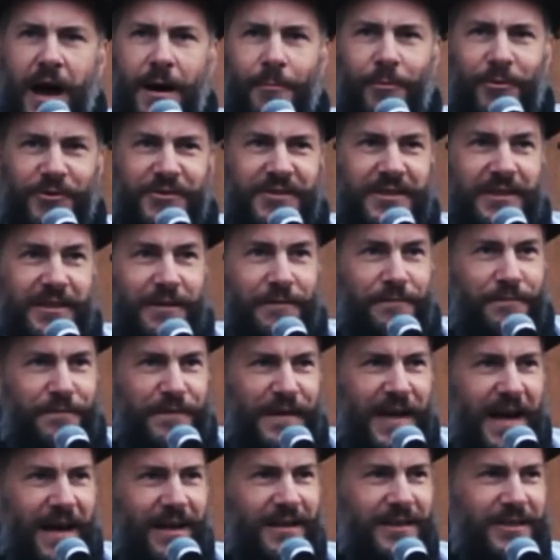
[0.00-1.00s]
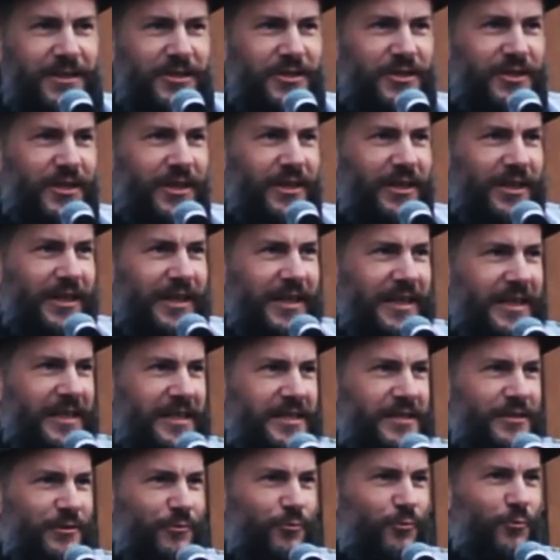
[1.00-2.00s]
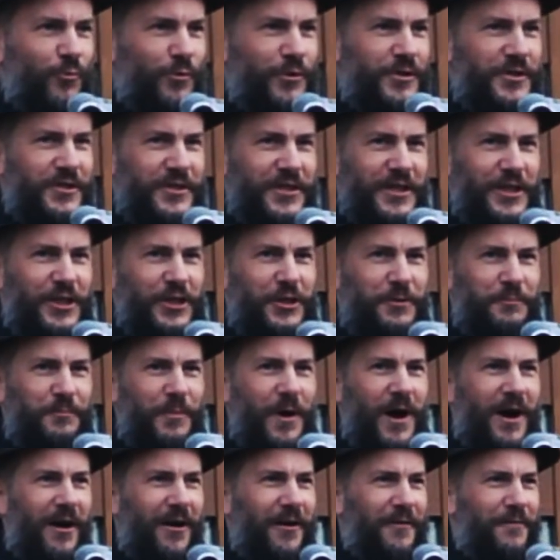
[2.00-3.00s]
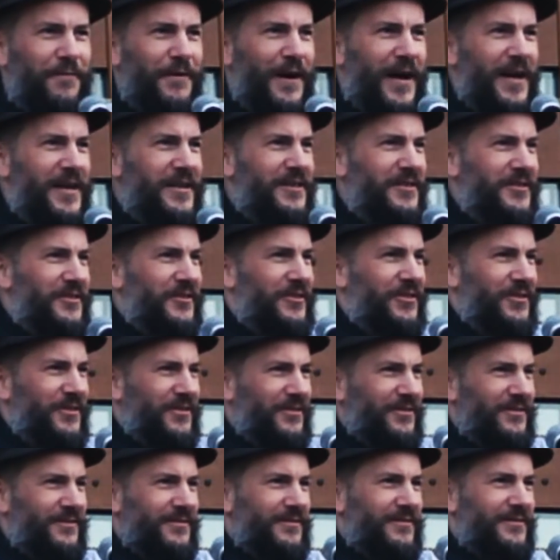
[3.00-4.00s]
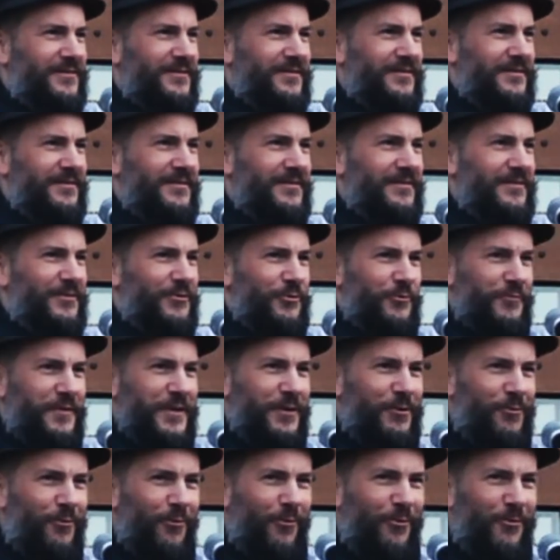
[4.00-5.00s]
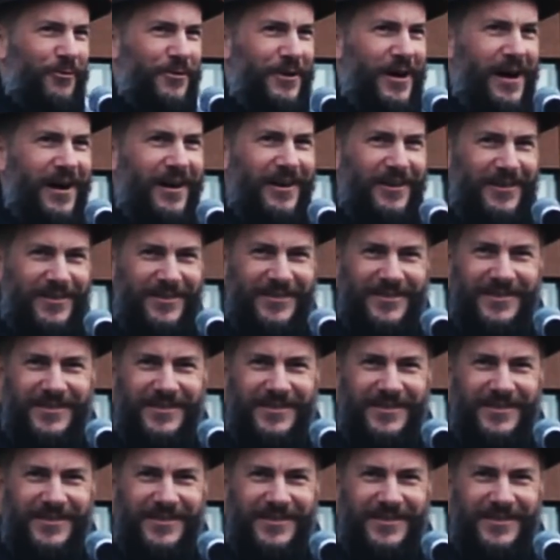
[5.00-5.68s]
Aber das Gefährlichste ist ein unsichtbarer Feind, so wie Corona.